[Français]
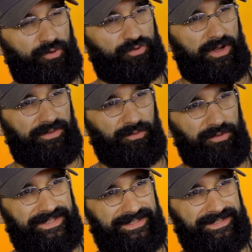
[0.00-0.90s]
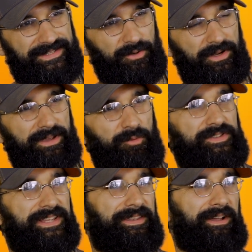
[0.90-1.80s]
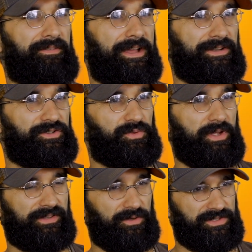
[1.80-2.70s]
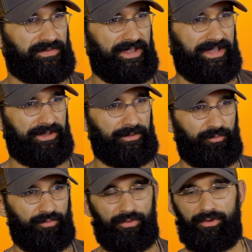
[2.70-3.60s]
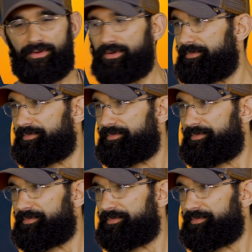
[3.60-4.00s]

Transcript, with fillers: Bonjour à tous, ici Aurélien Broussel derval je suis à Transfert pour euh,